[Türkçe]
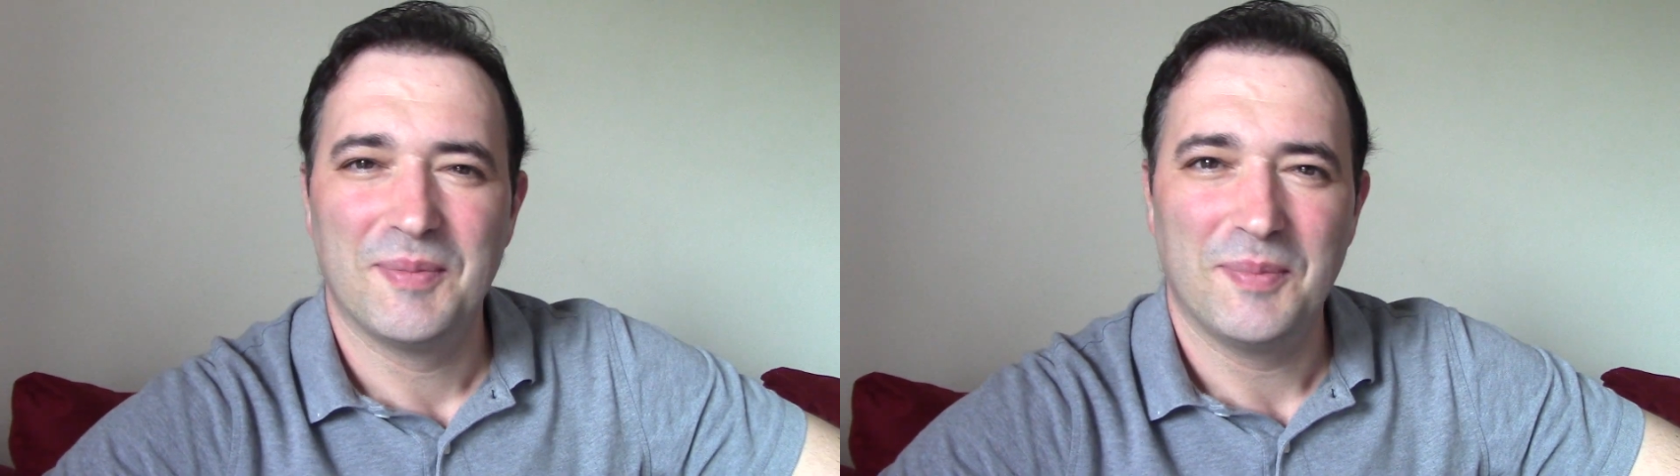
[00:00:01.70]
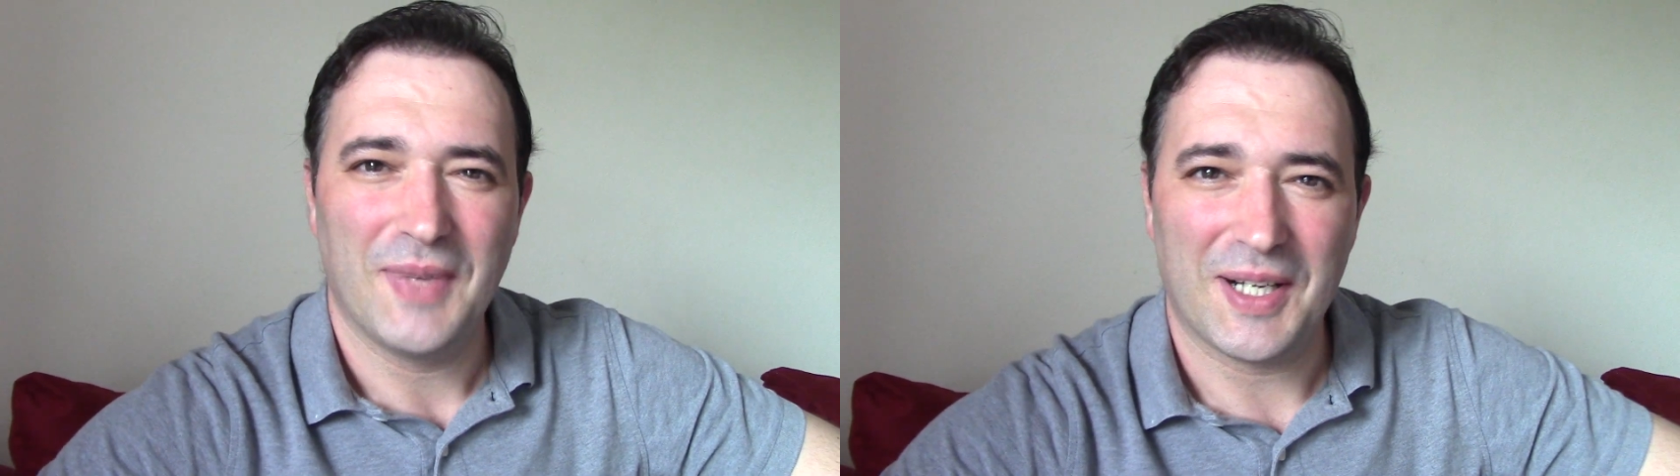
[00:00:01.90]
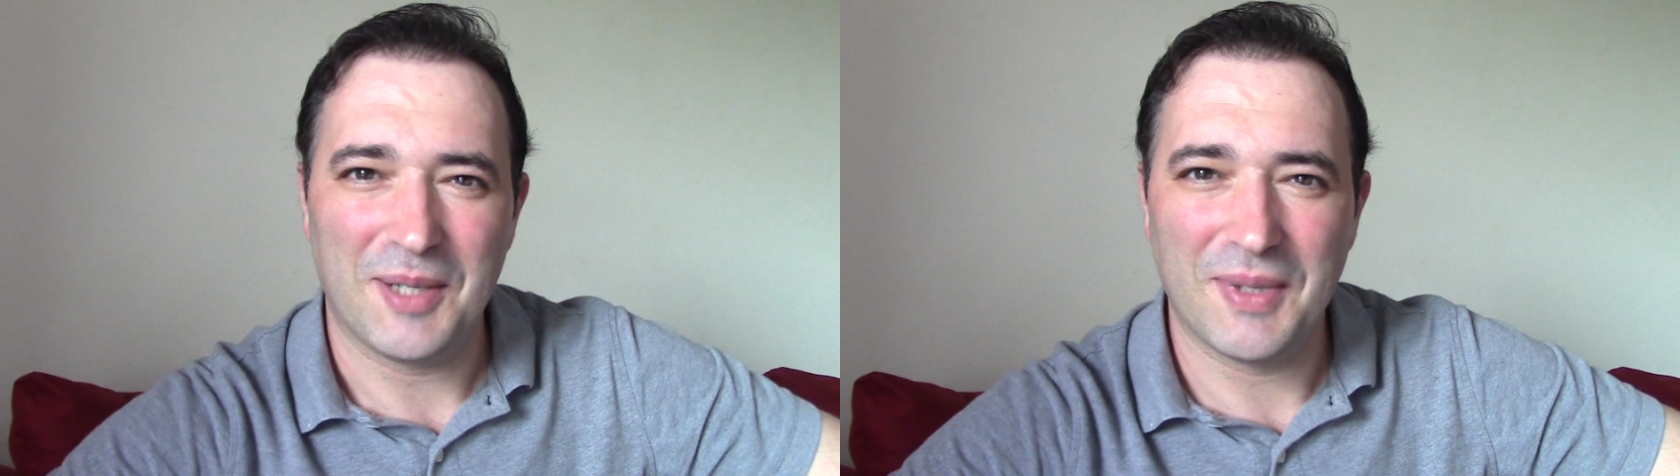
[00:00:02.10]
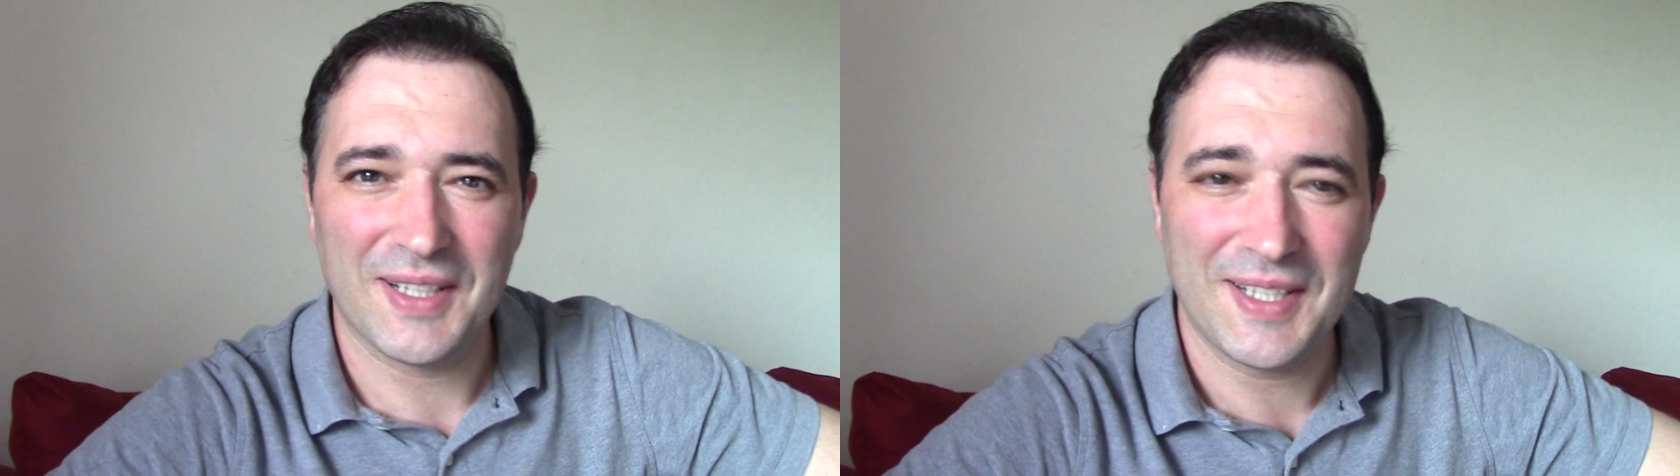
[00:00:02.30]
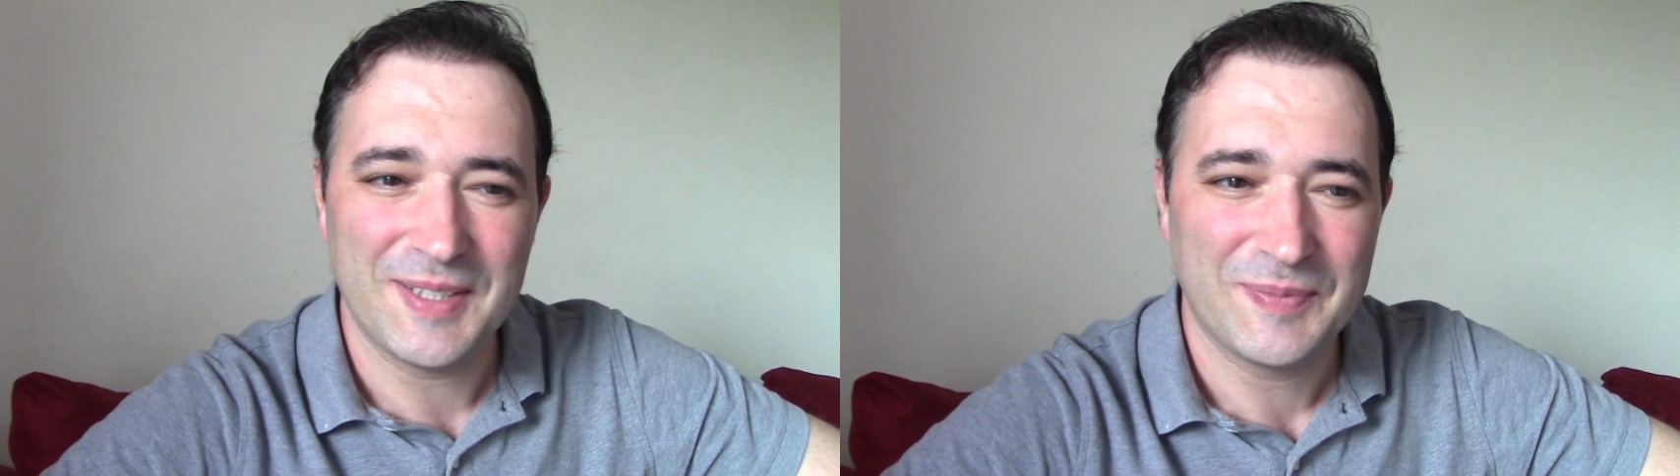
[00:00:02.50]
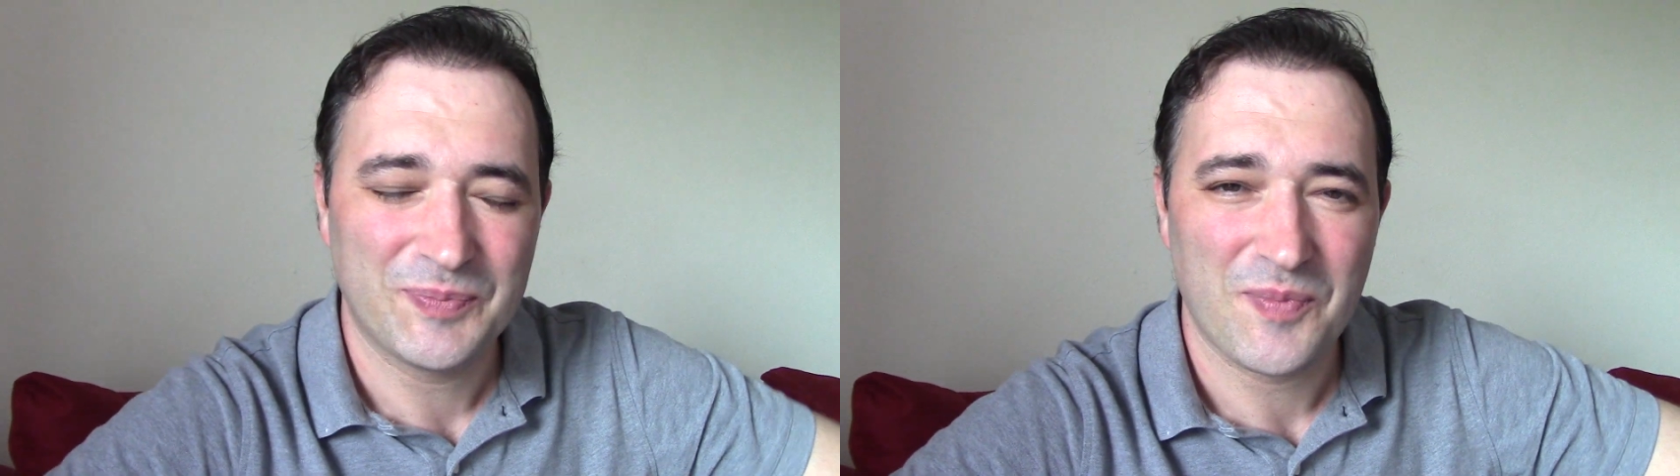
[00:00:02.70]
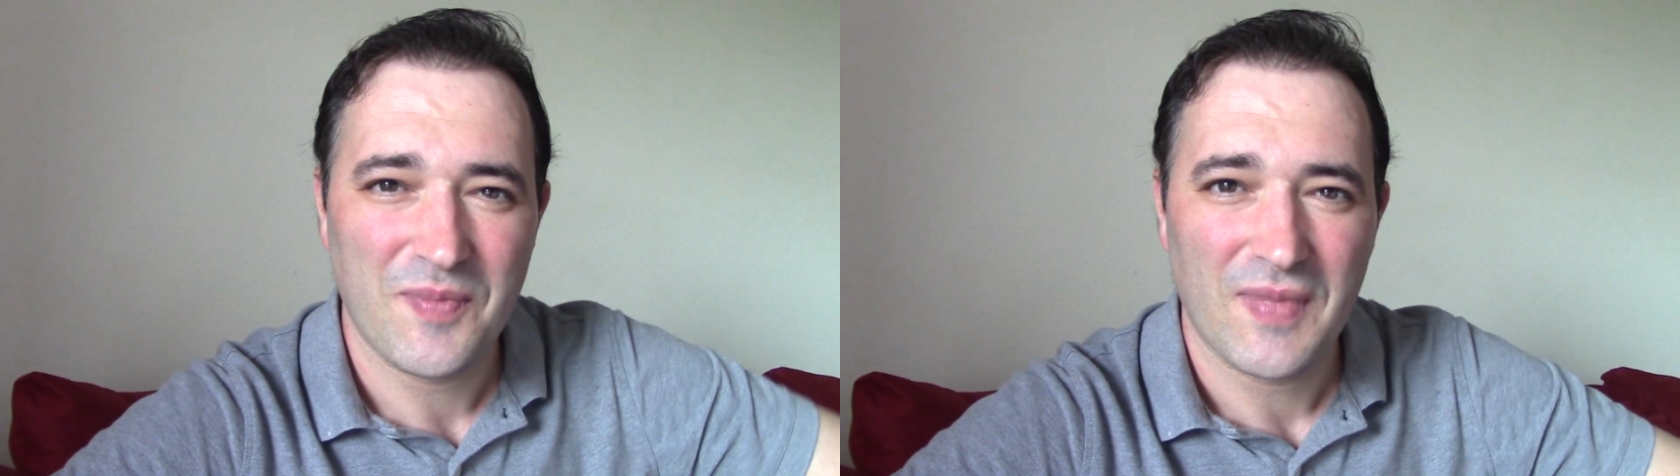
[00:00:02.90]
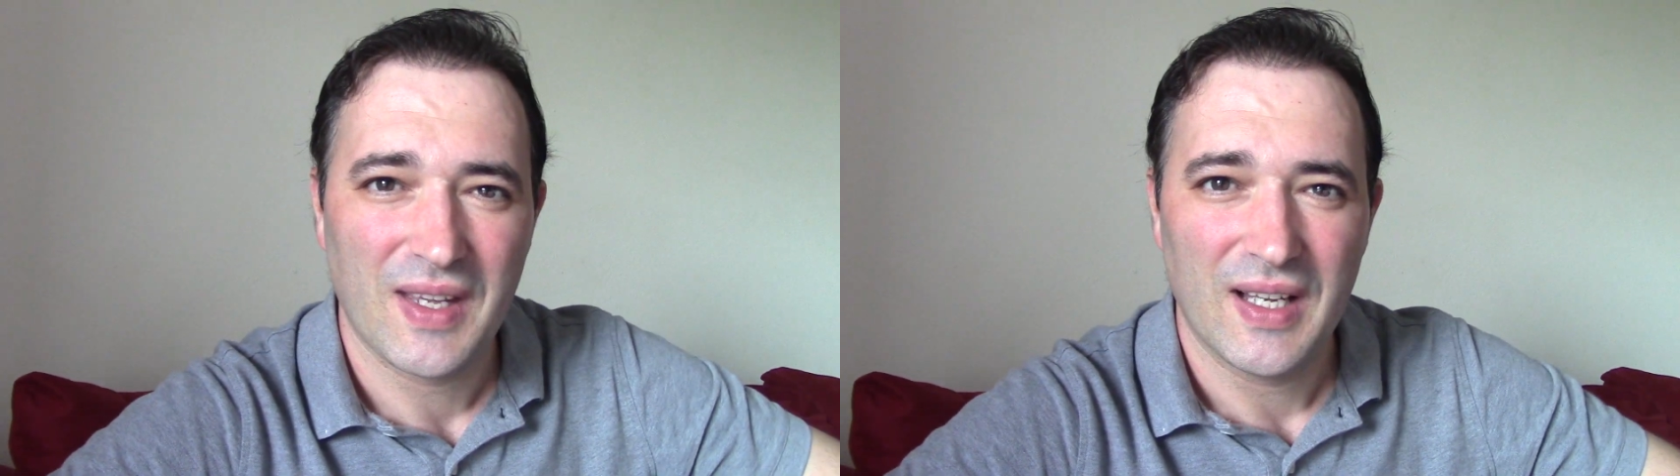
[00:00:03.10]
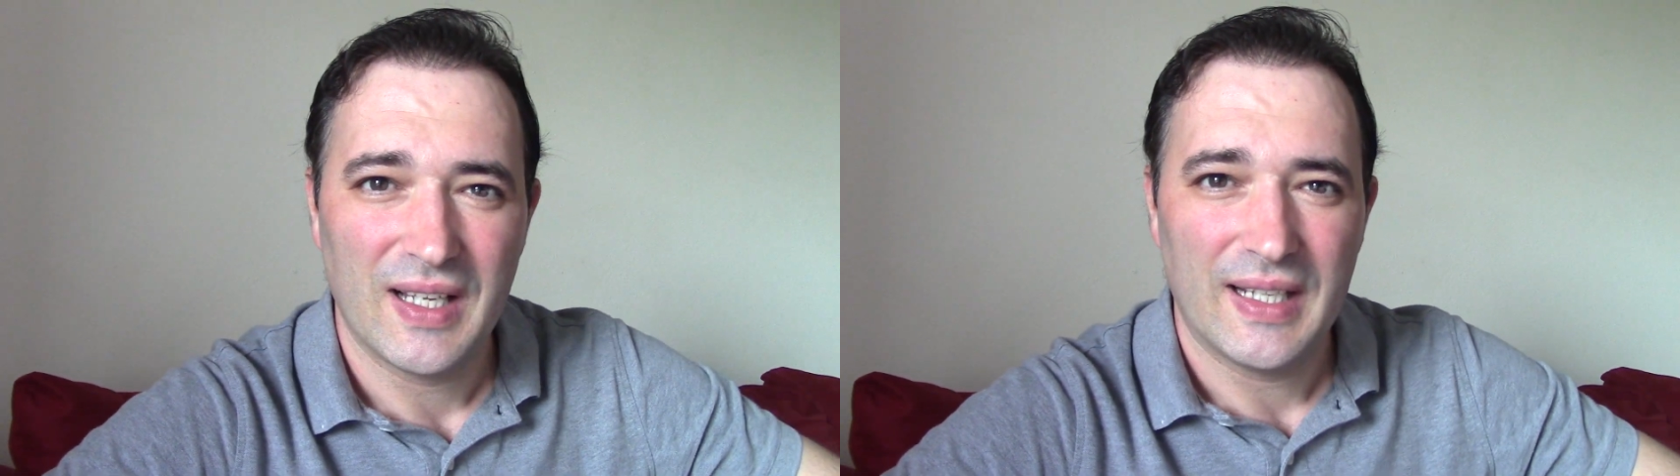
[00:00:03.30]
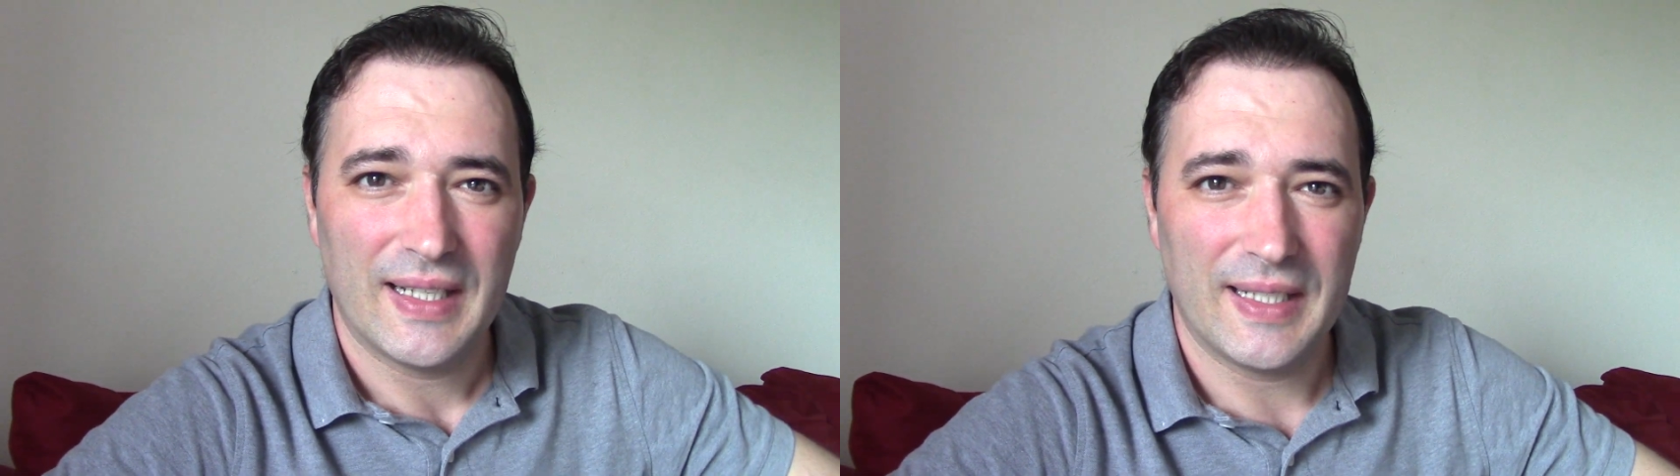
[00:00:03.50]
Merhabalar.
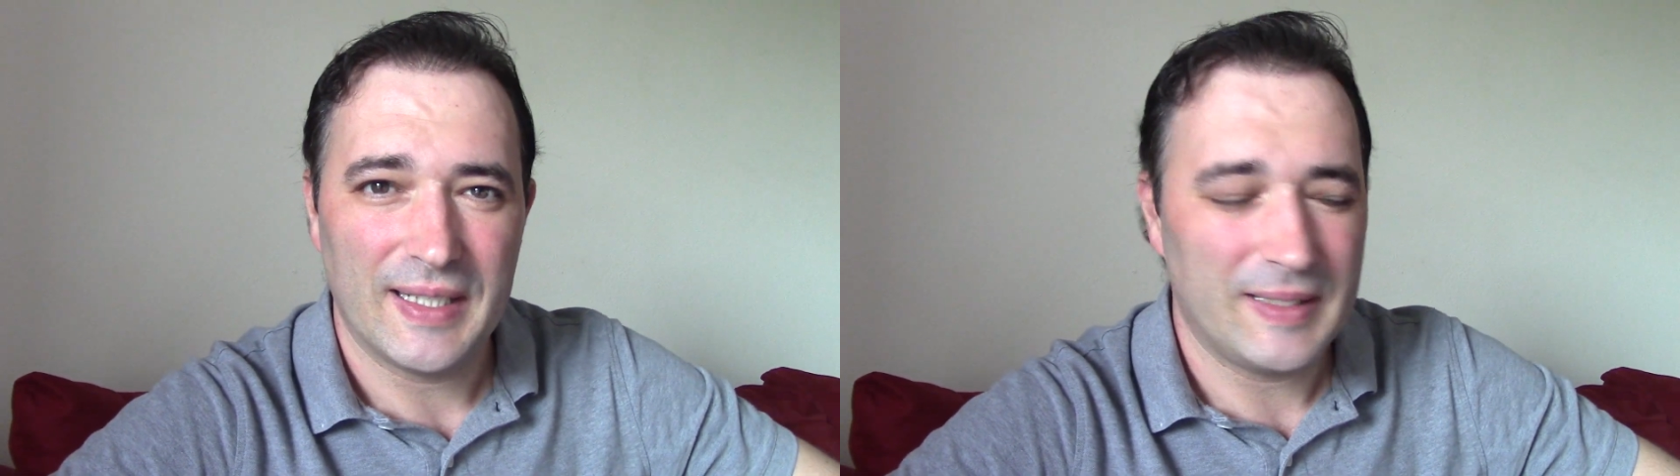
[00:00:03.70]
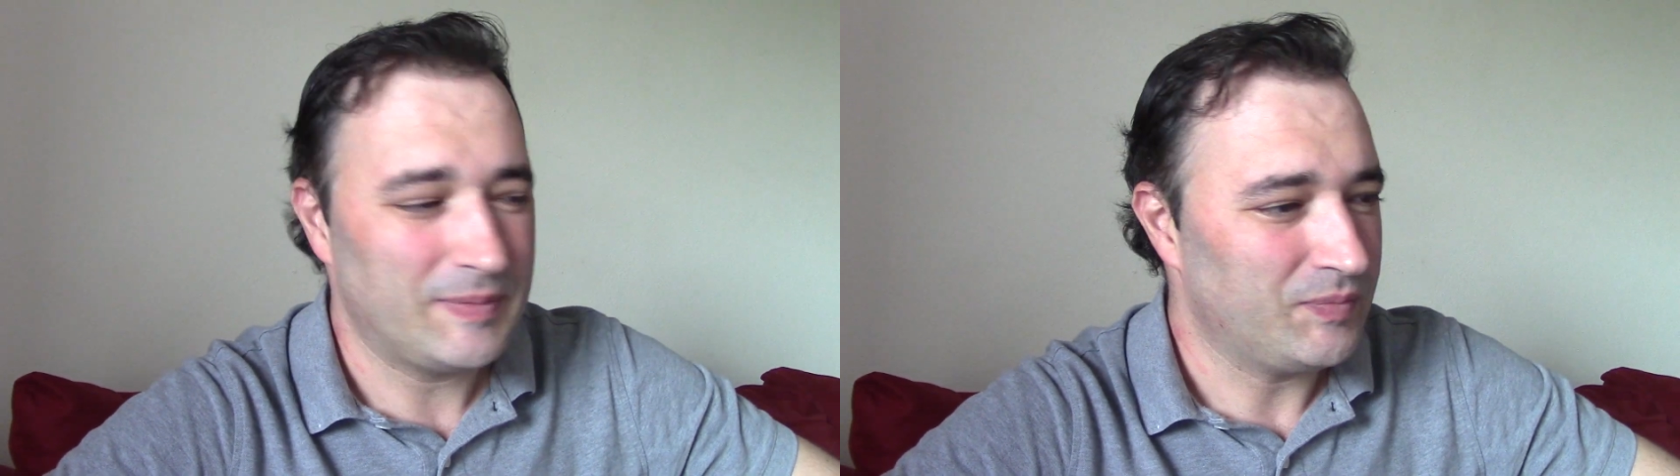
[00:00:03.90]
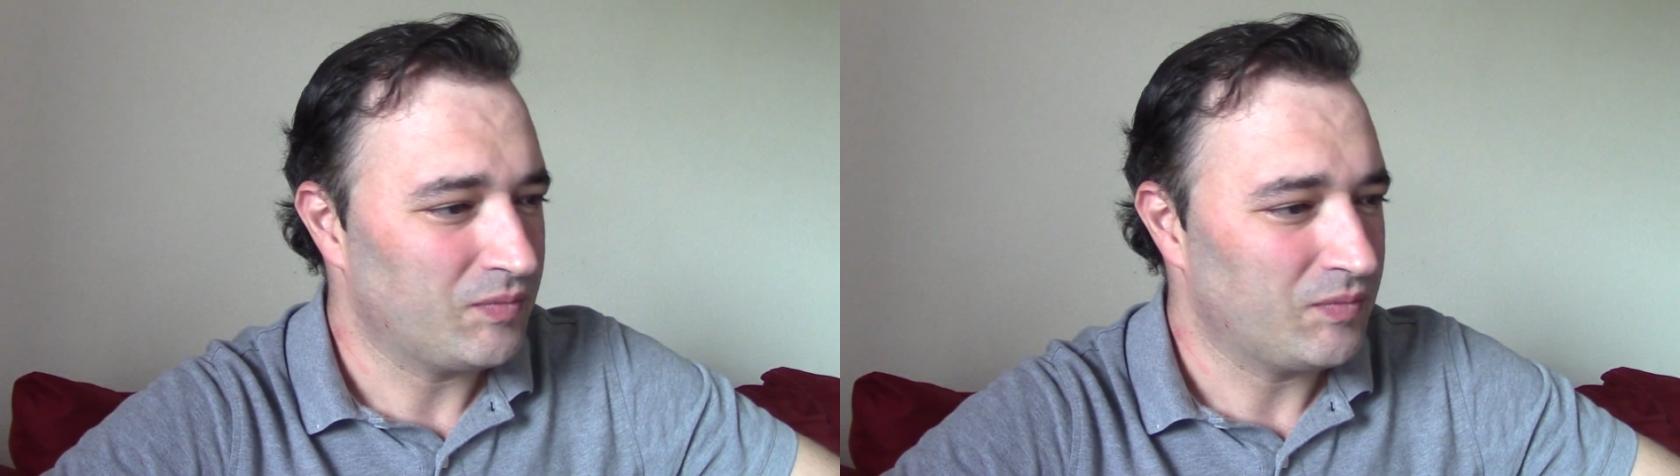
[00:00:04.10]
Ee,